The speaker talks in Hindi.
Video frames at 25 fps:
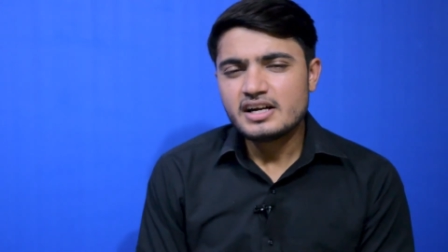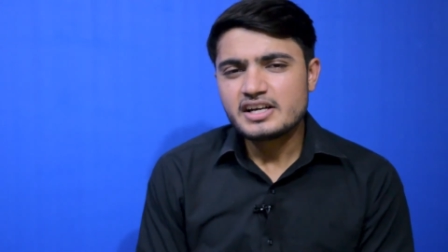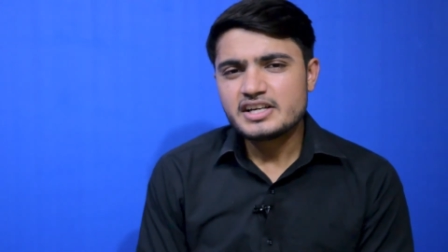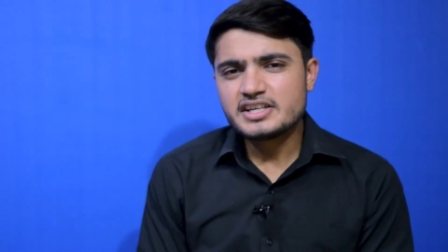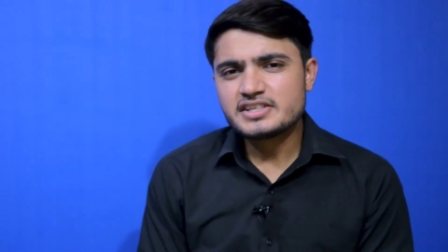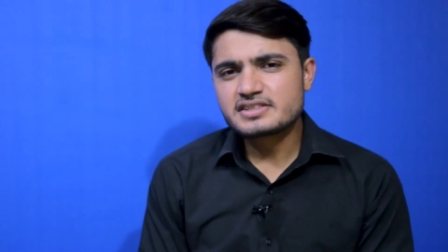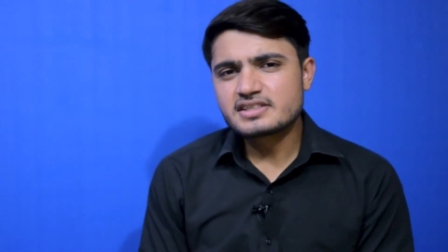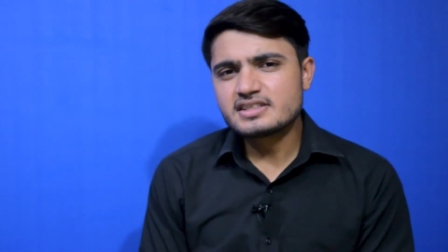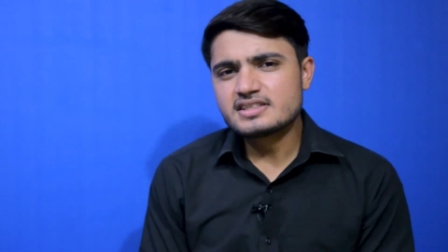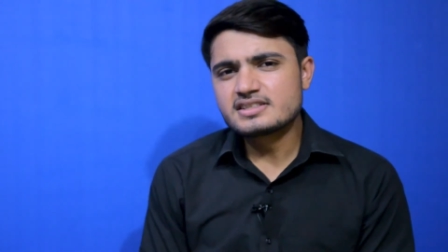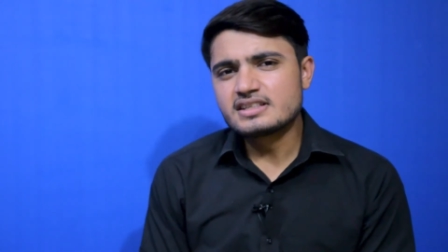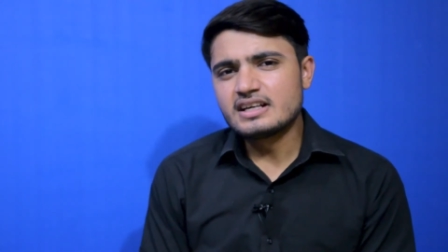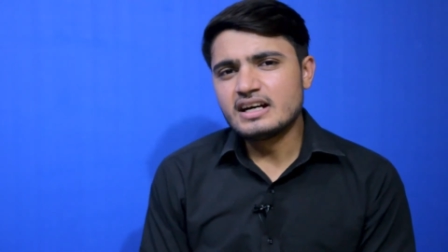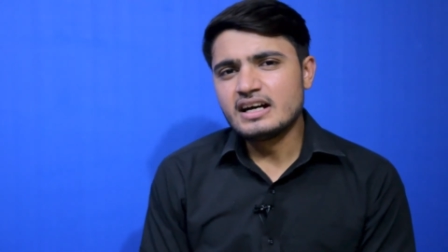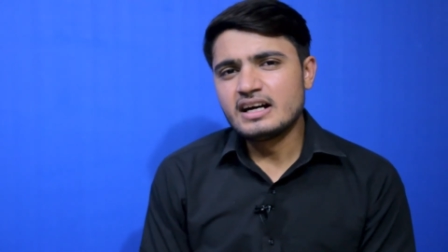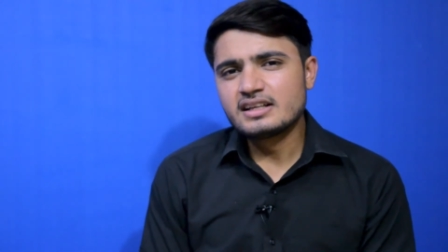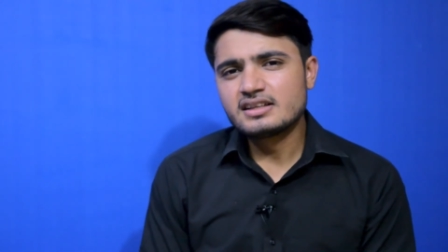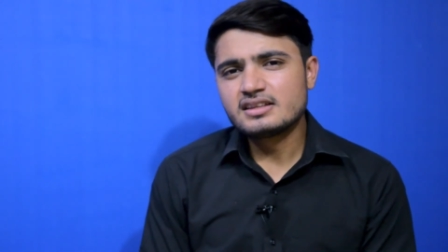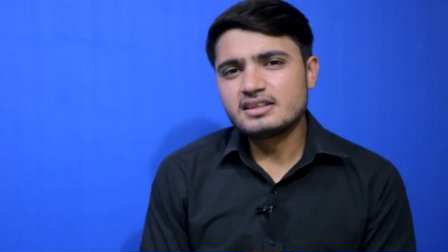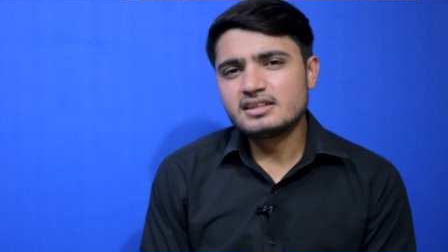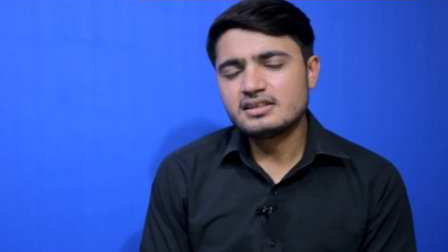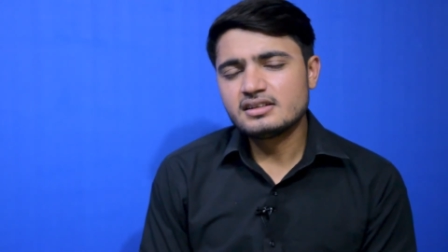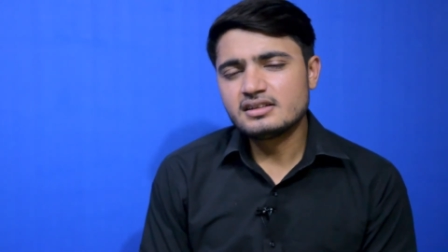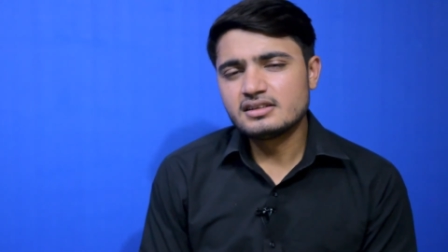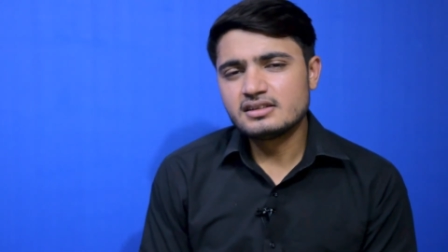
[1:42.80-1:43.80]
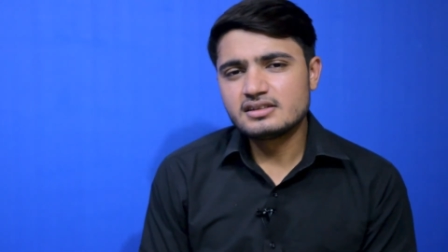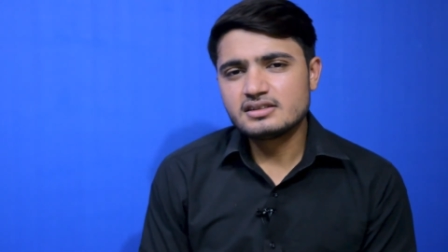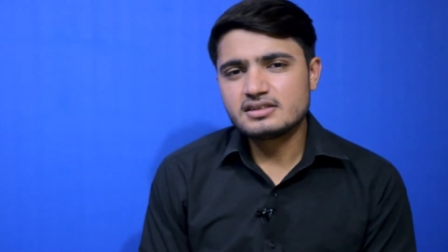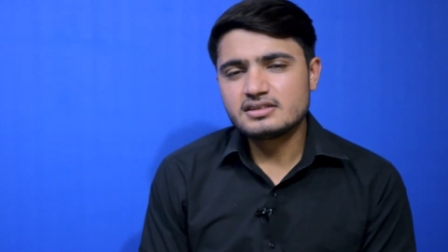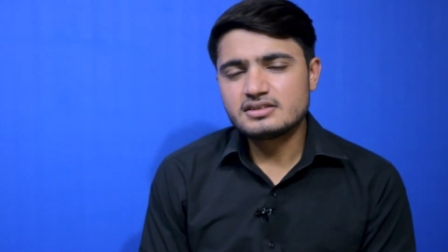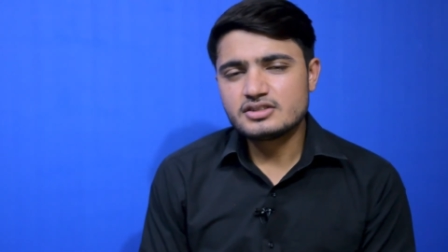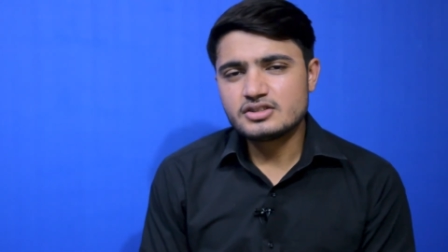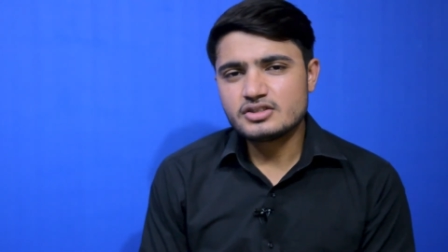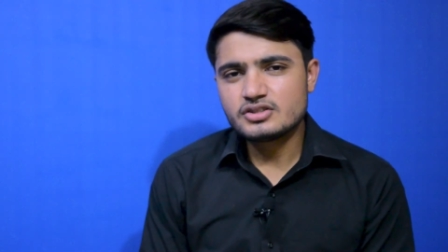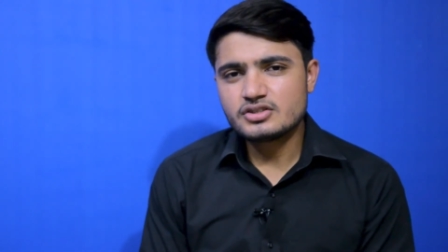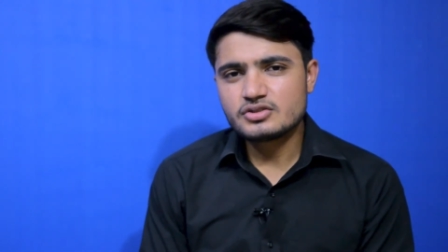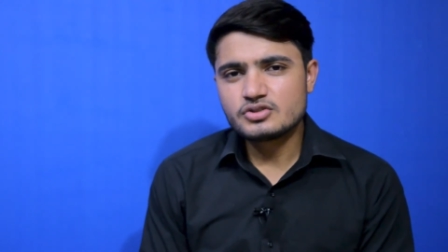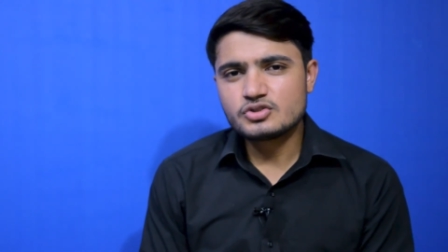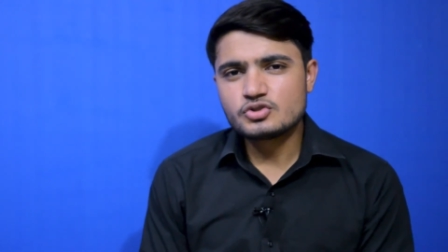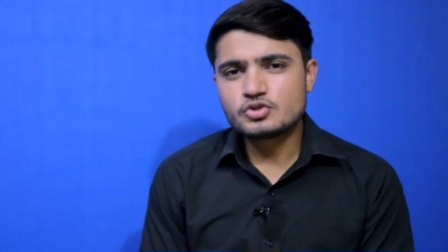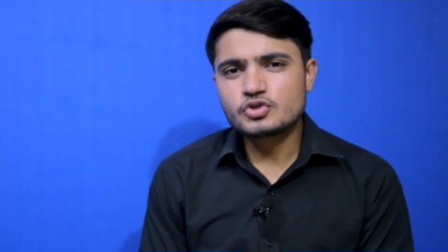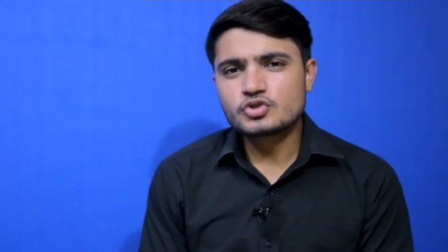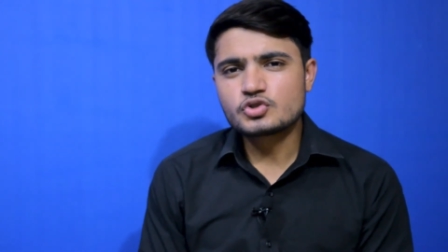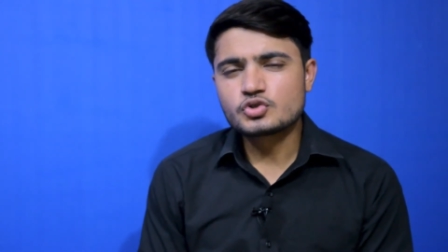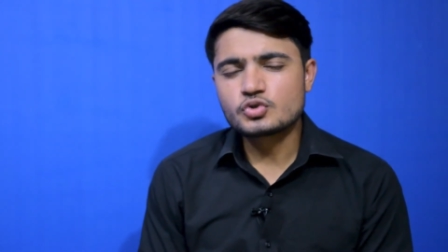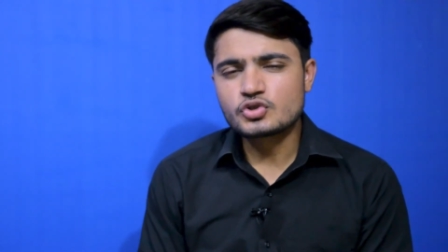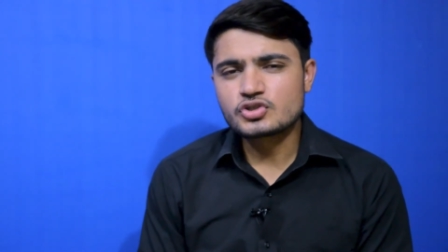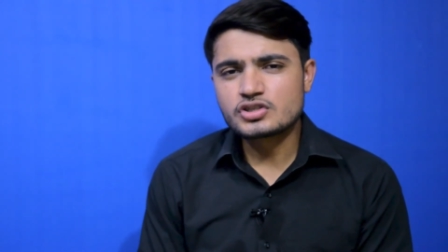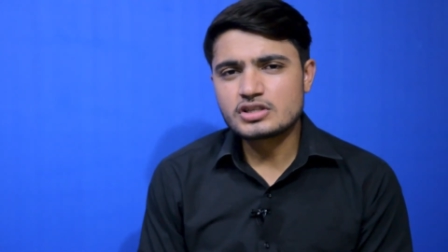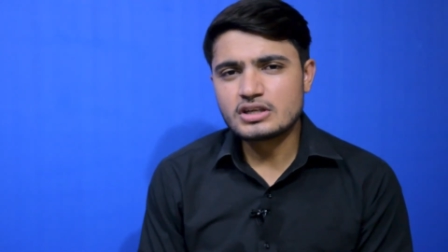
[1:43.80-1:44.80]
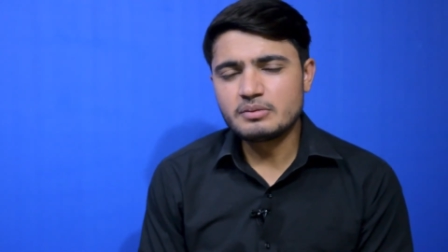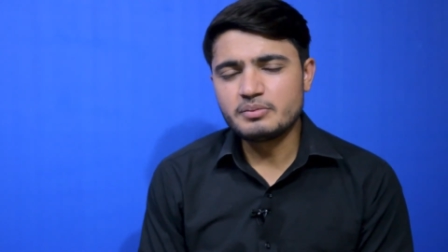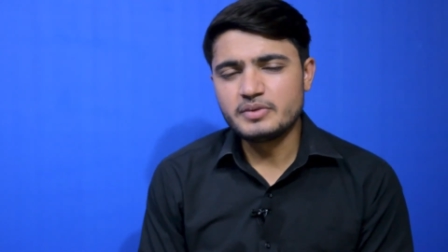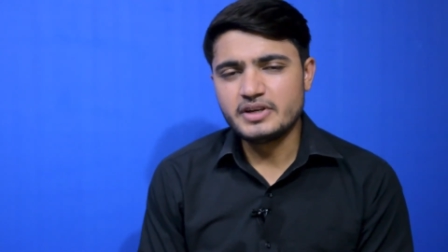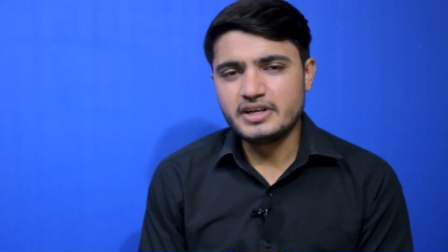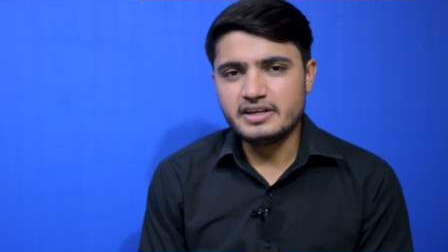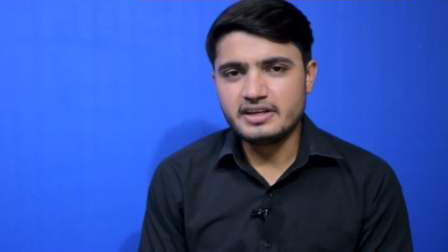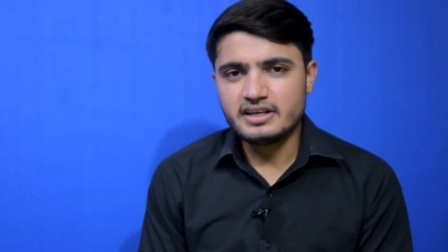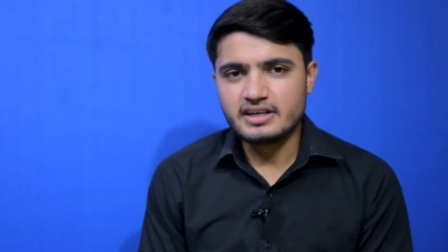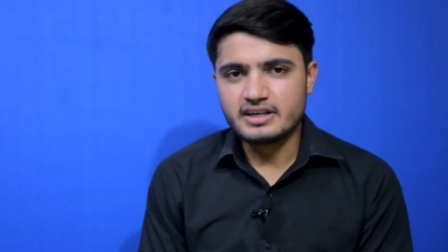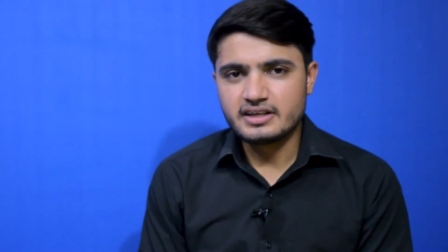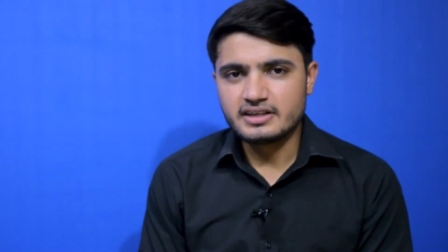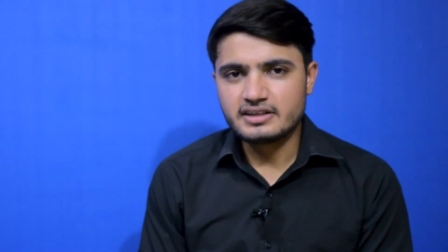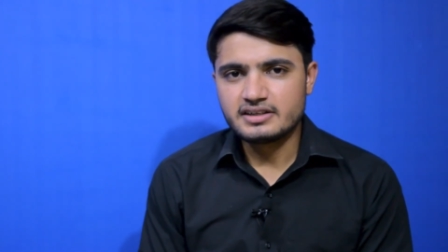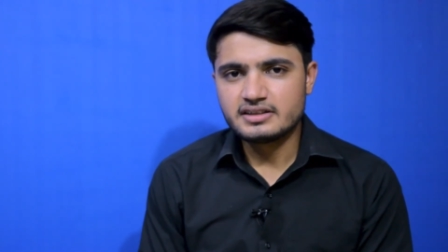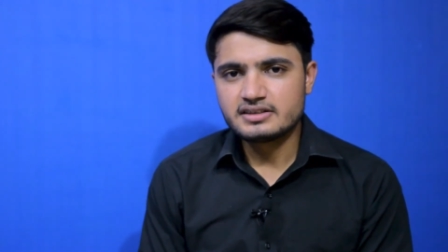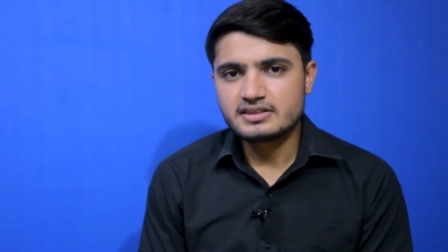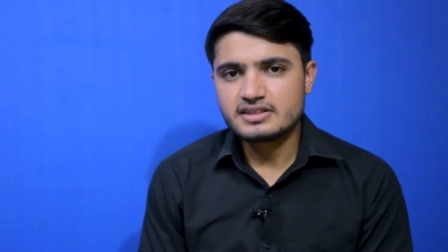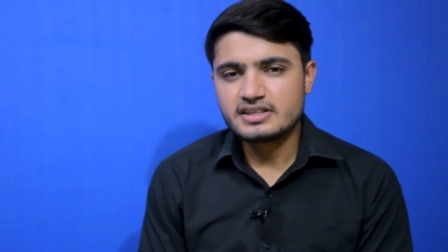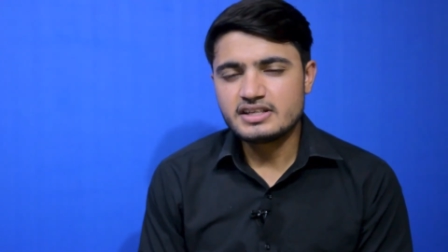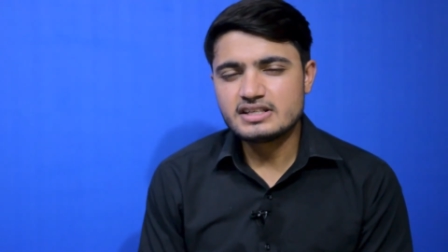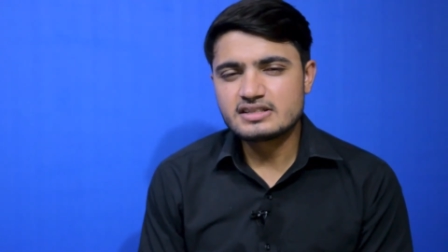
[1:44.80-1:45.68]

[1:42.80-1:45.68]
इसके साथ जो सोशल मीडिया है